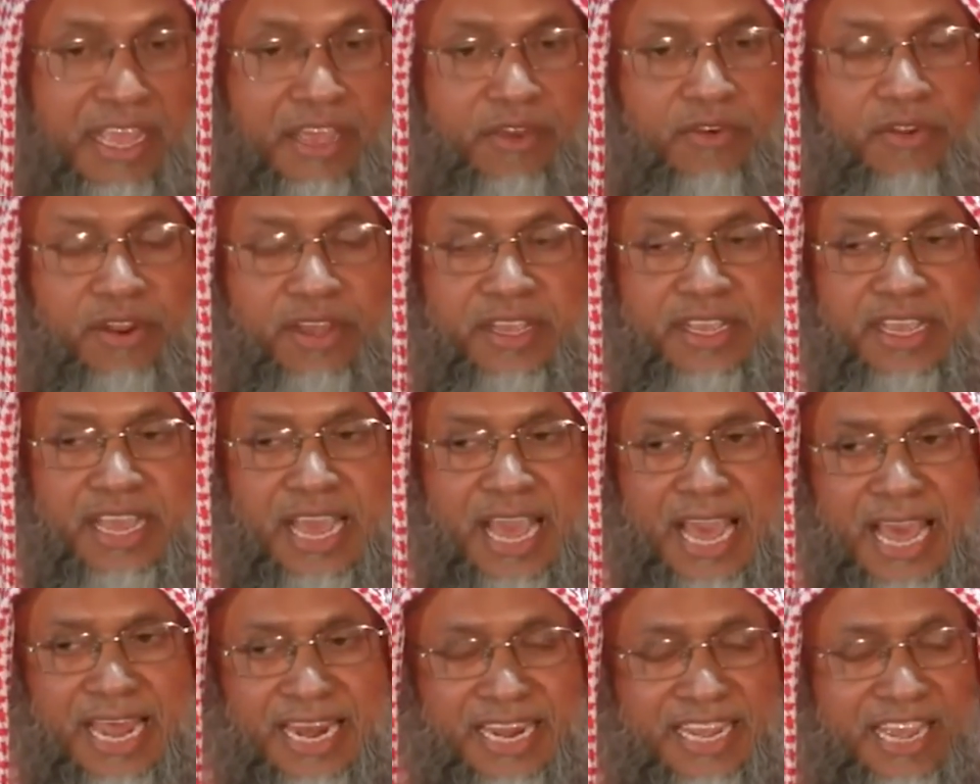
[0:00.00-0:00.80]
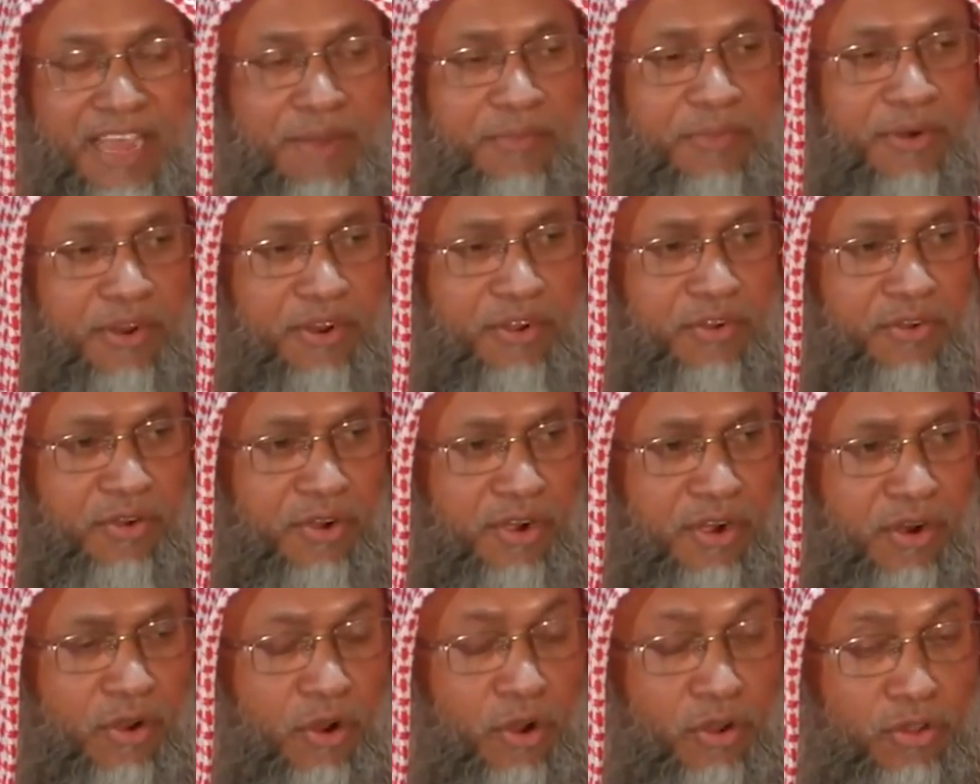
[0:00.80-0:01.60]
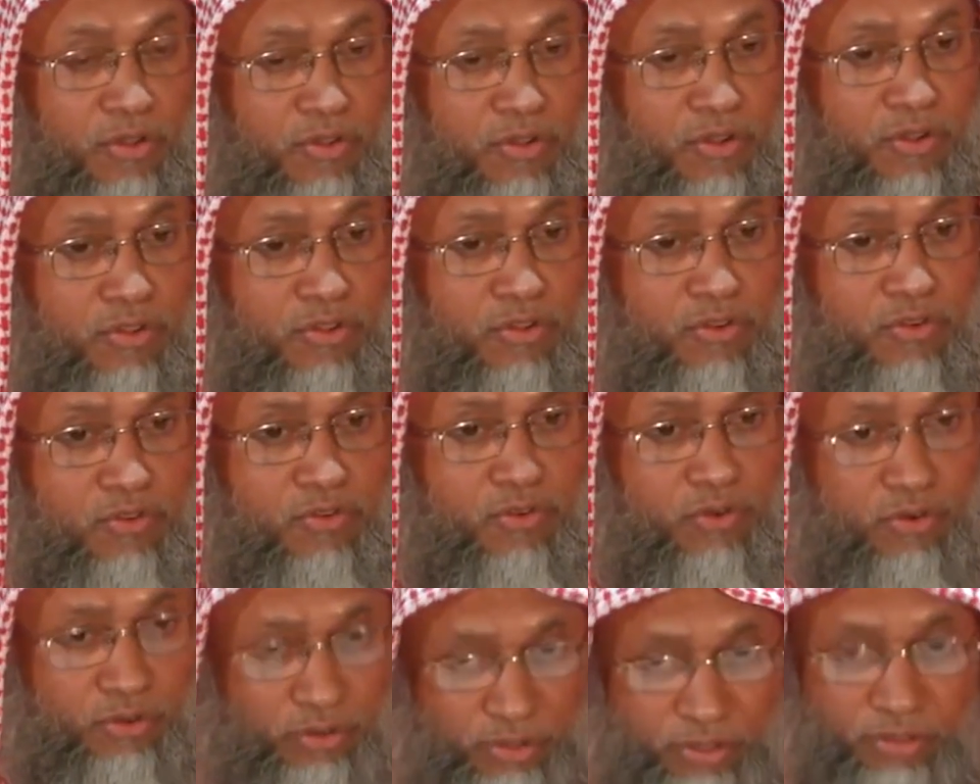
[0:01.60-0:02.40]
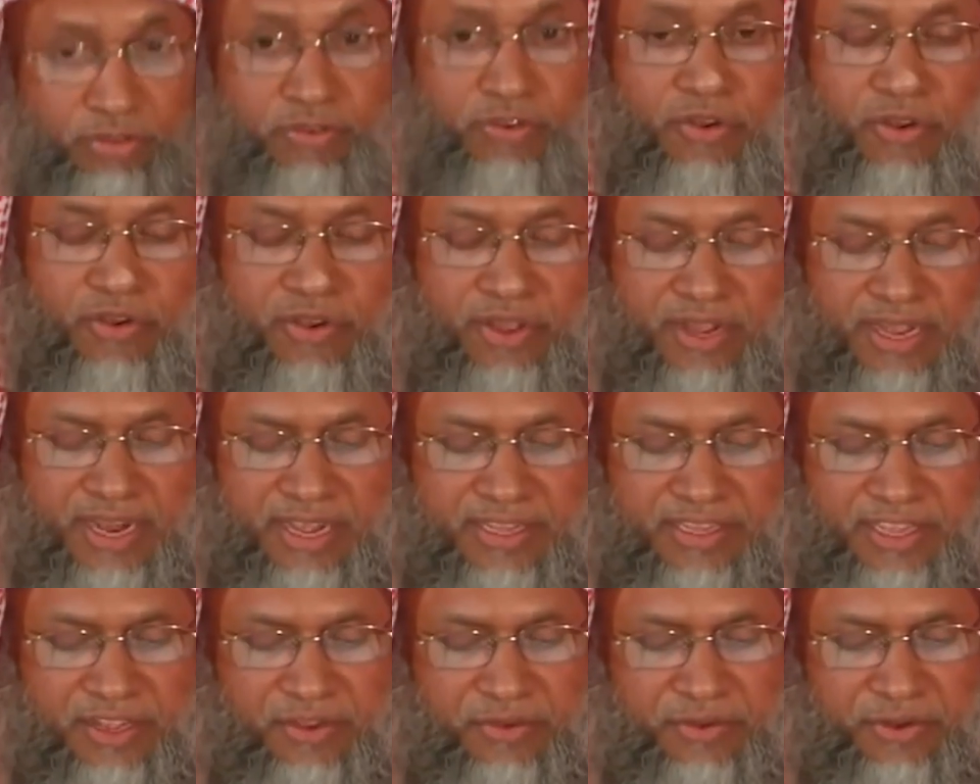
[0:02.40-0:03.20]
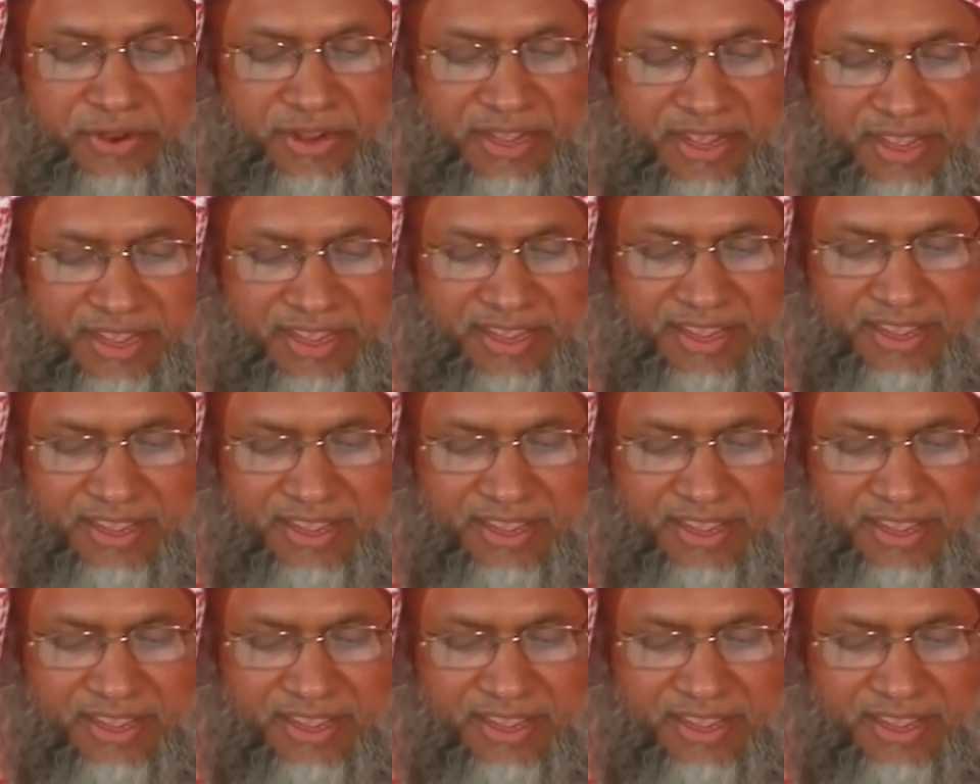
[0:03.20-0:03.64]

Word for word: এগুলোকে হালকা মনে করে না অত্যন্ত গুরুত্ব সহকারে আদায় করে